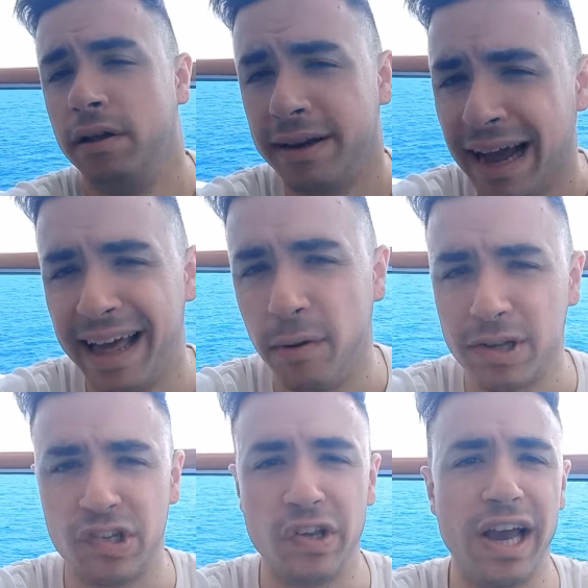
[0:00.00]
Galeno ha
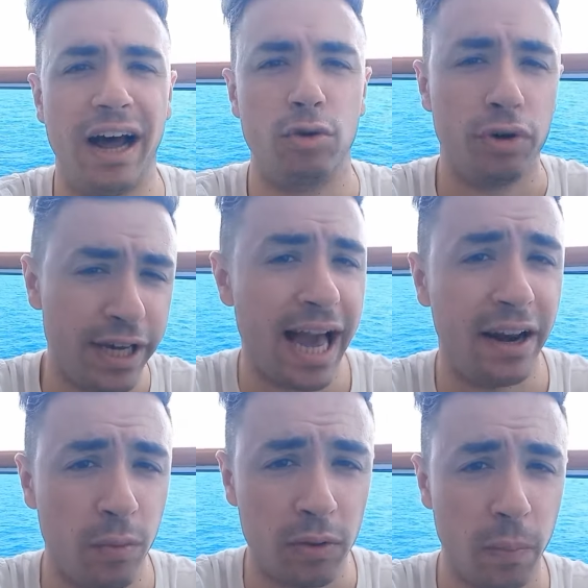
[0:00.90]
segnato ieri
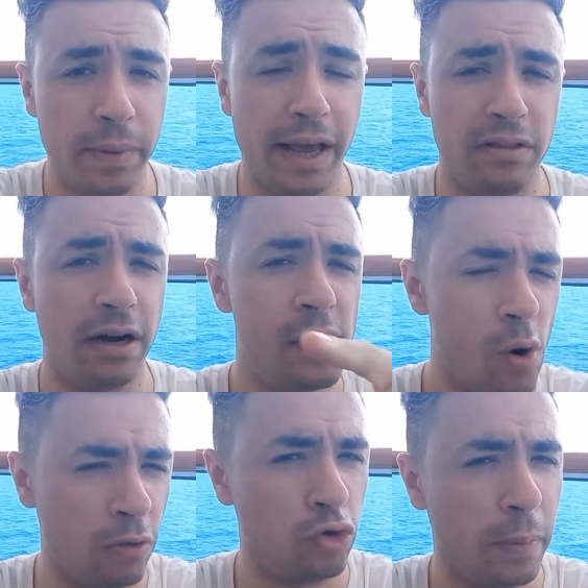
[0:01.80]
una doppietta
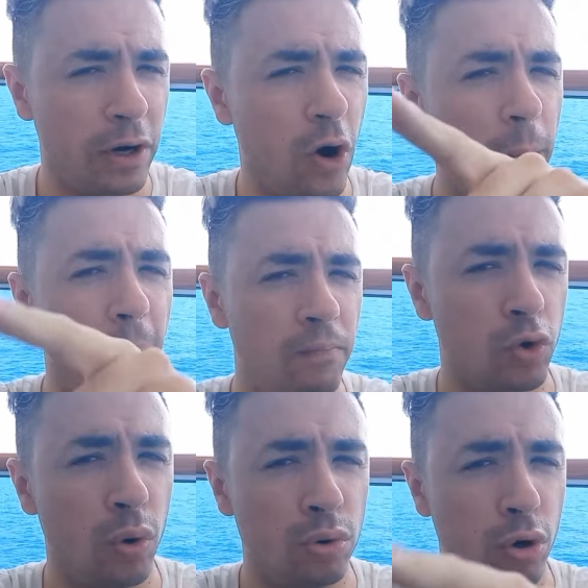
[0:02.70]
in Supercoppa
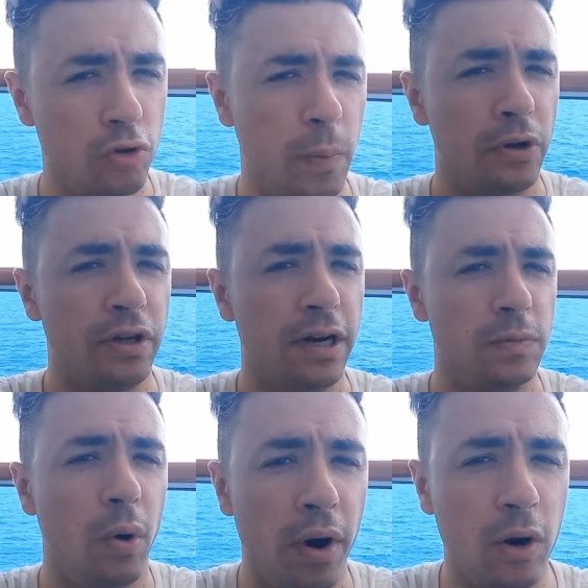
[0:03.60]
contro lo Sporting
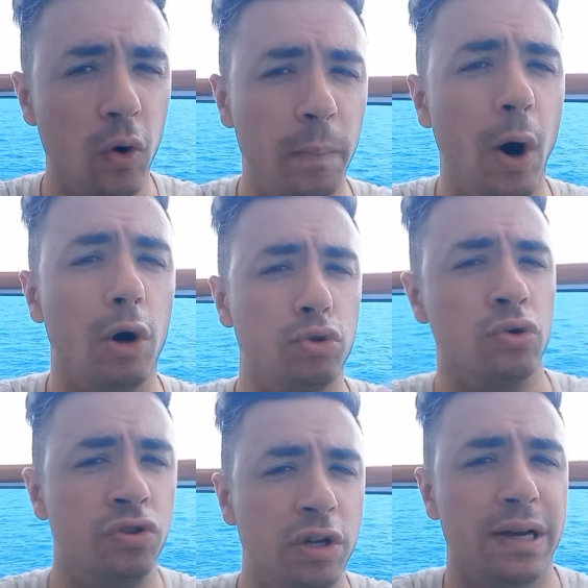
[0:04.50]
Lisbona col Porto,
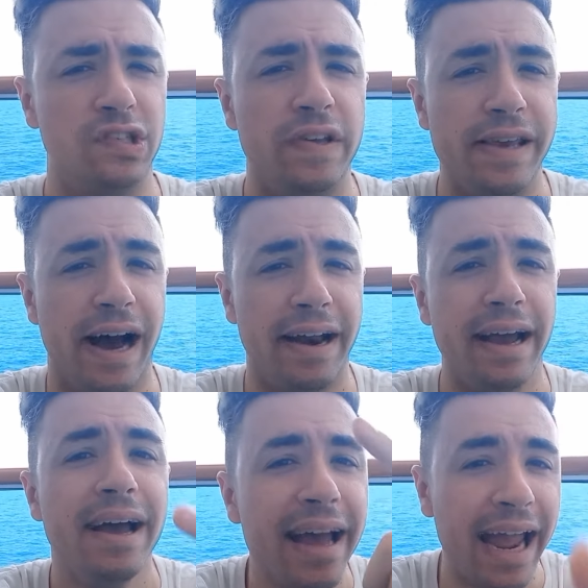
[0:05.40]
continua a segnare,
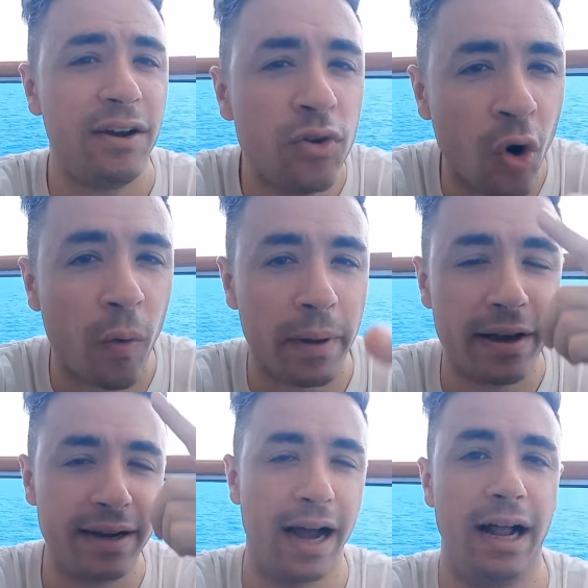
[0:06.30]
è il nome
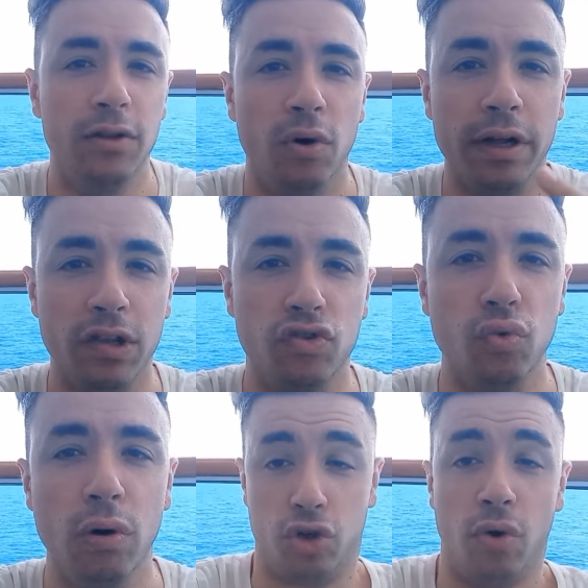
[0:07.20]
caldo il
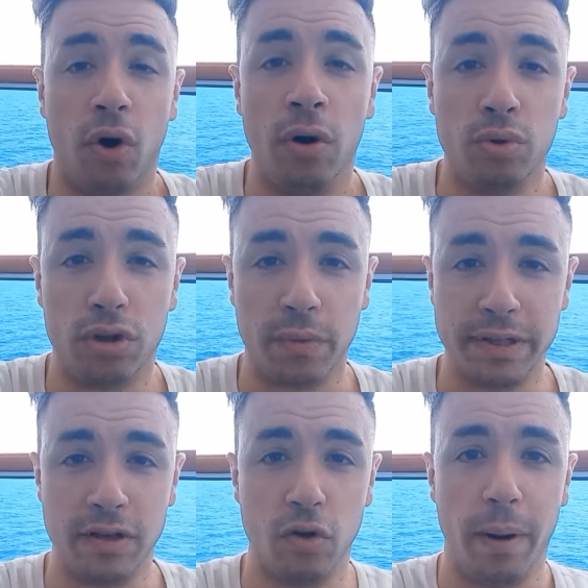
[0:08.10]
suo? Sono tutte
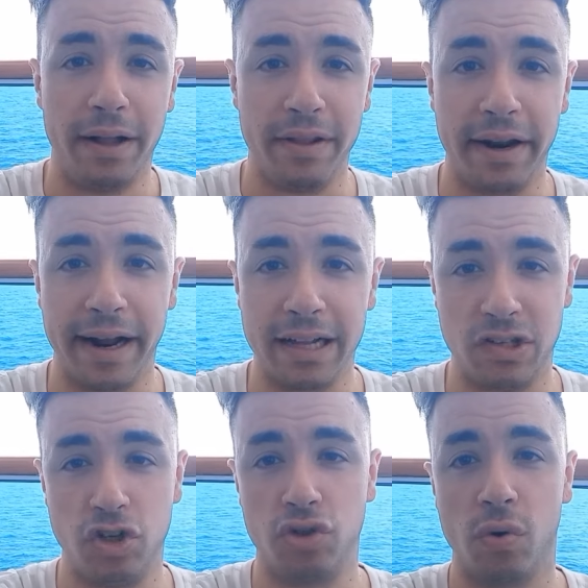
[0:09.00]
queste domande ragazzi,
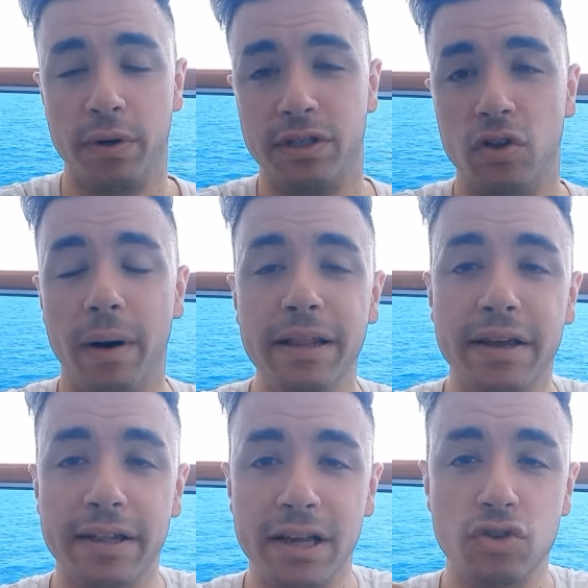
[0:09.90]
ci sono queste domande
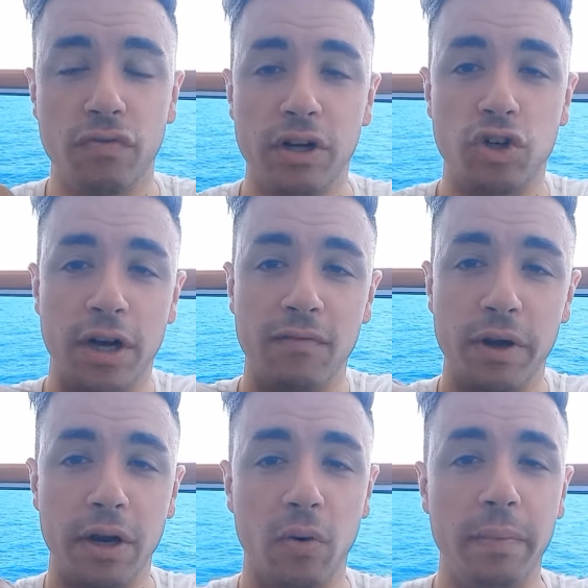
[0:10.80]
che adesso faccio anche a voi
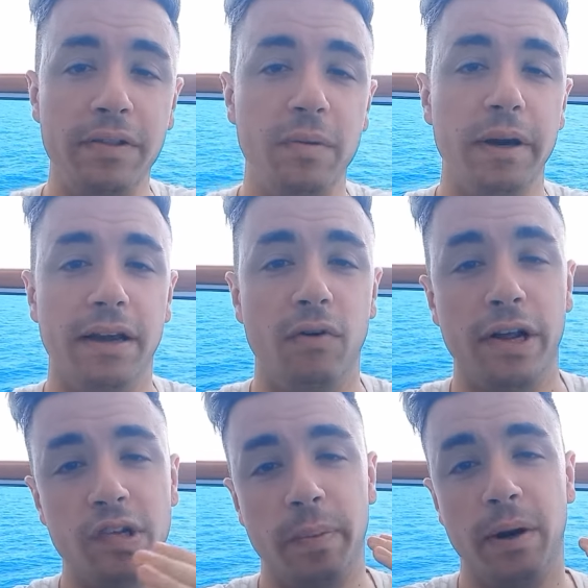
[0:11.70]
nei commenti perché vorrei
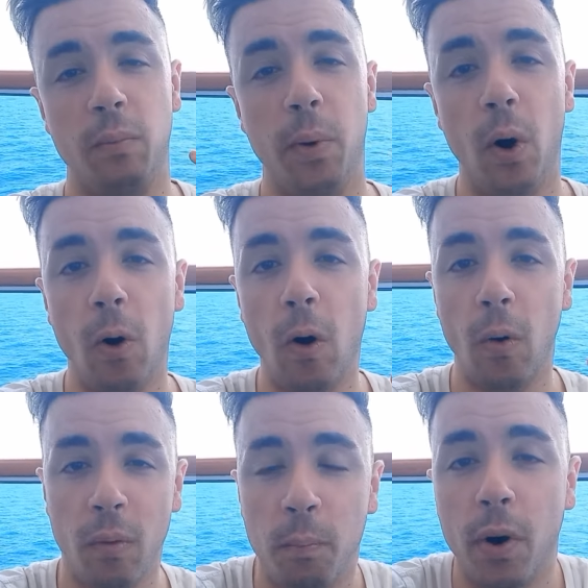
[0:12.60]
sapere un po',
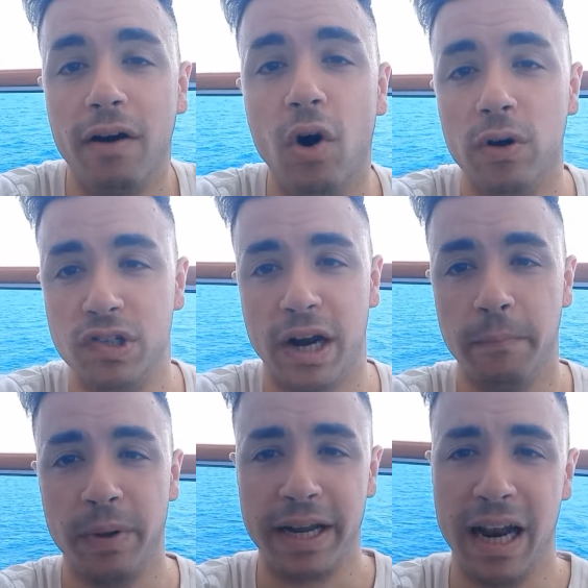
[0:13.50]
un po la vostra,
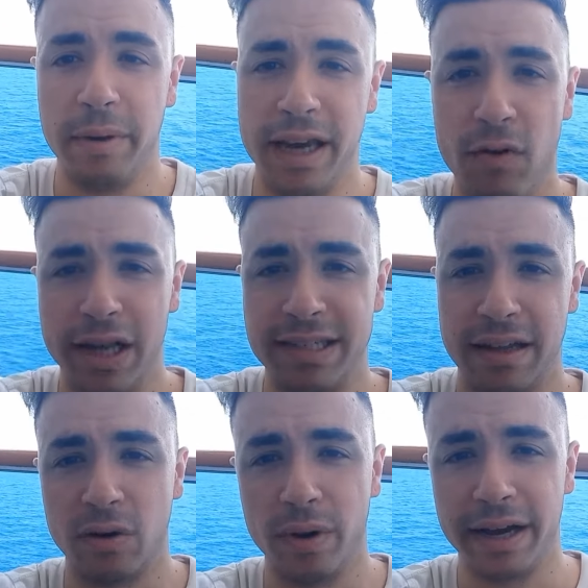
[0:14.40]
perché l'amichevole è
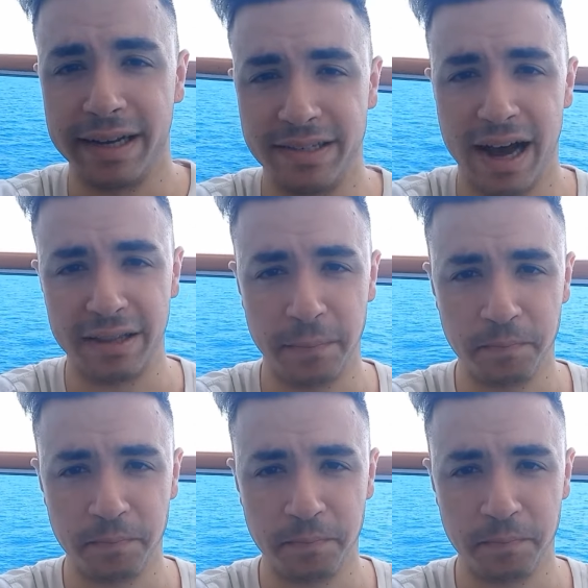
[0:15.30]
stata quella che è stata